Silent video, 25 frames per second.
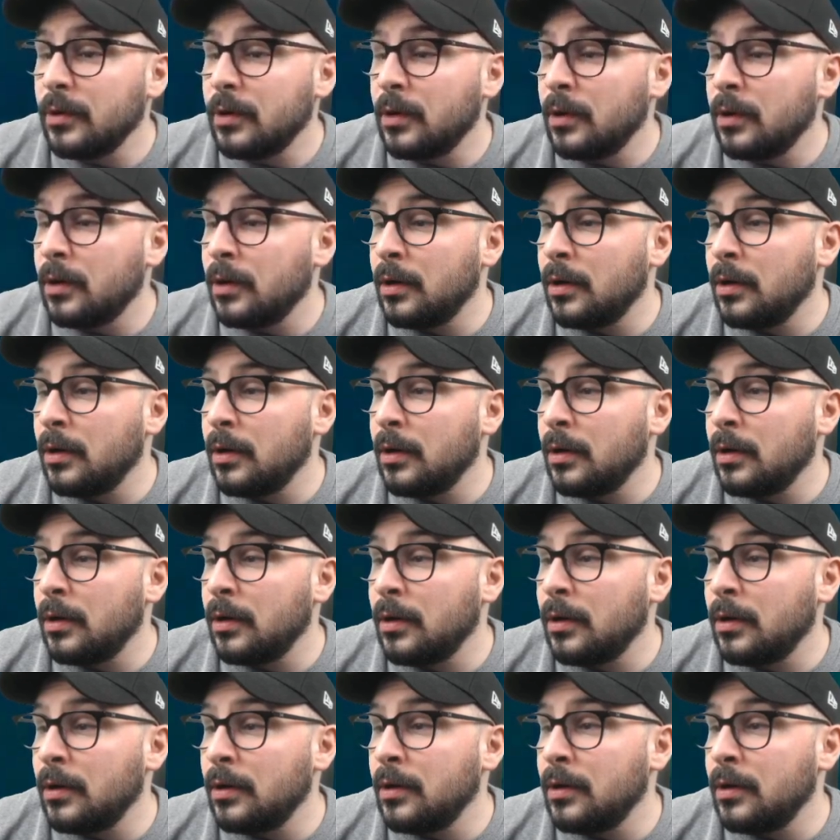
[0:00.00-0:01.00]

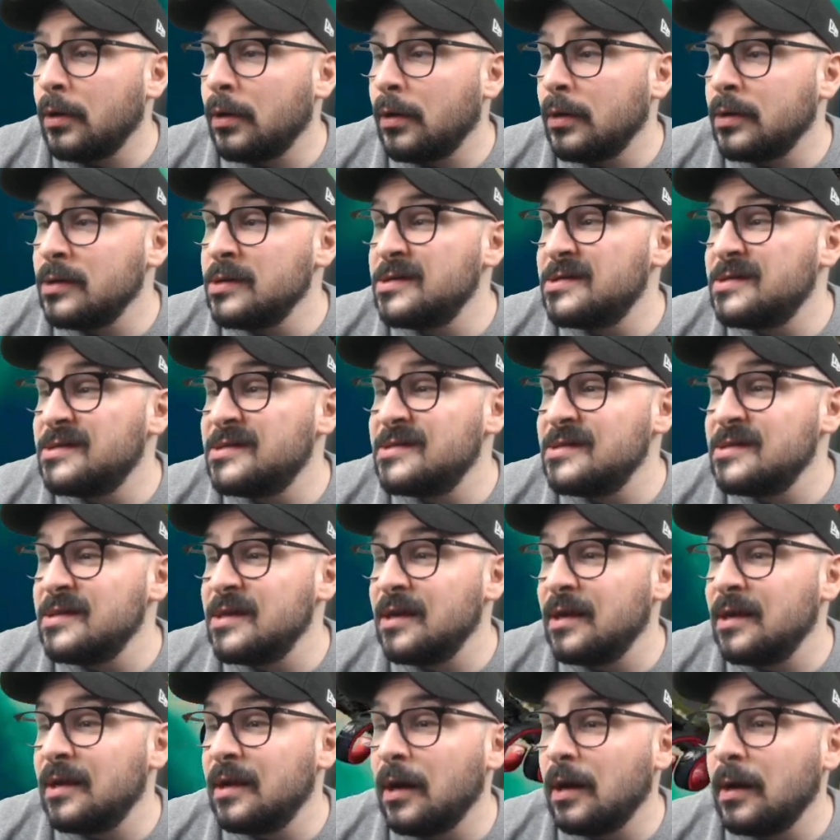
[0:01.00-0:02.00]
Euh,
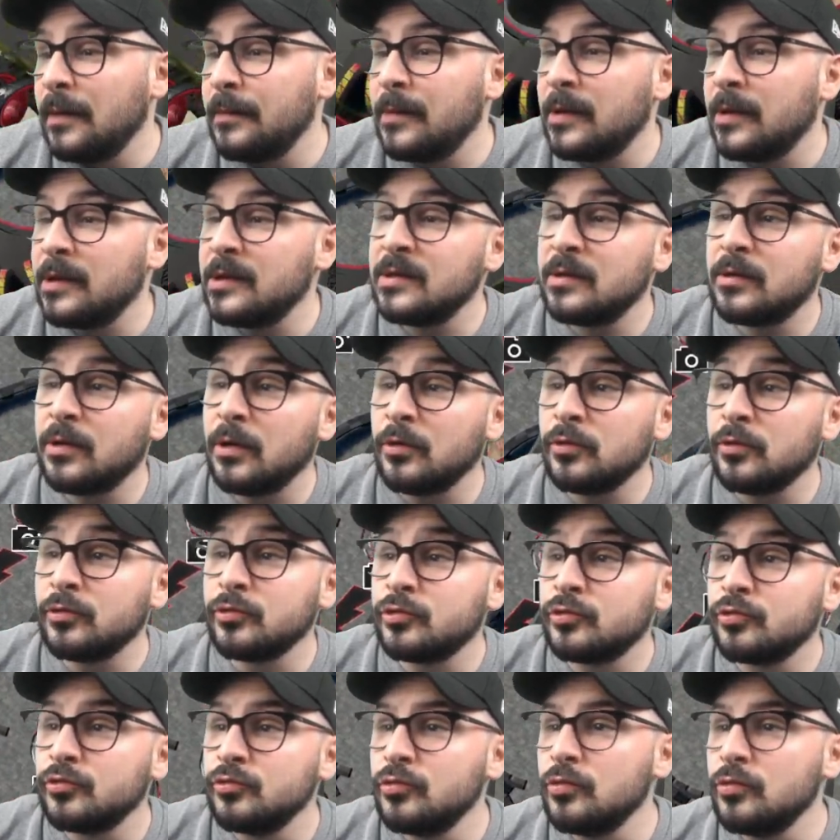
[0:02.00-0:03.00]
ici et là, mais quand on
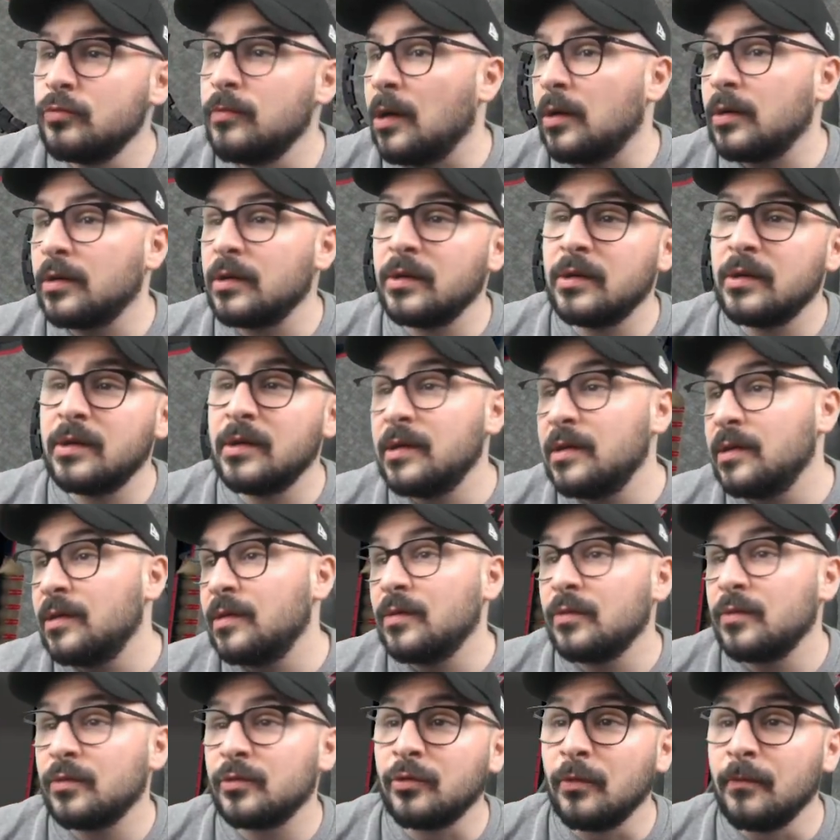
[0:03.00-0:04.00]
joue, bah,
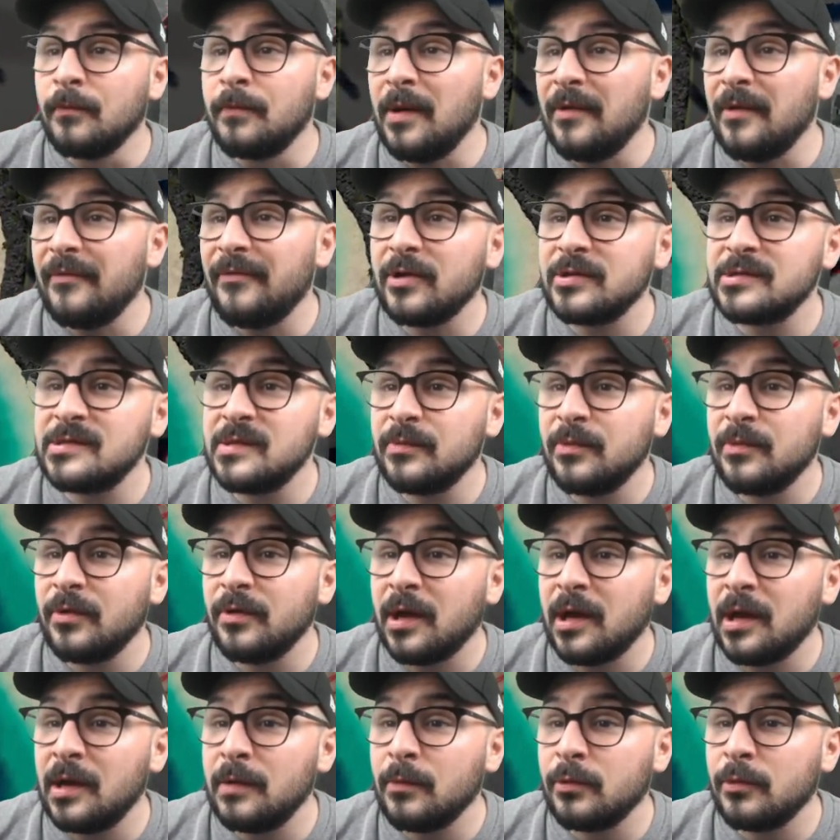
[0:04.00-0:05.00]
on tombe pas
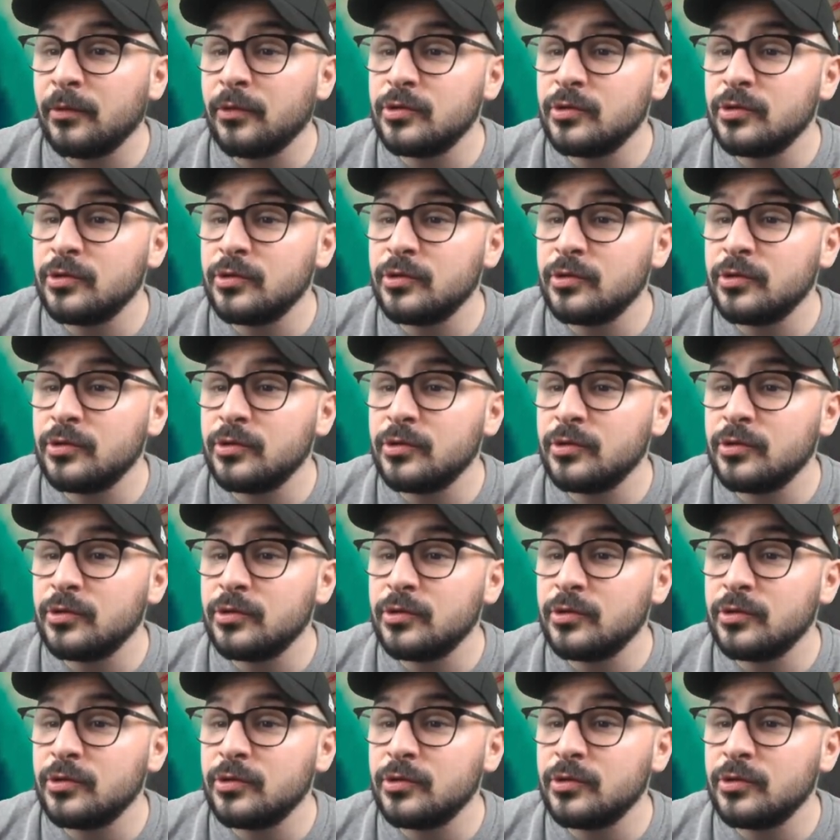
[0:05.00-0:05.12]
forcément réellement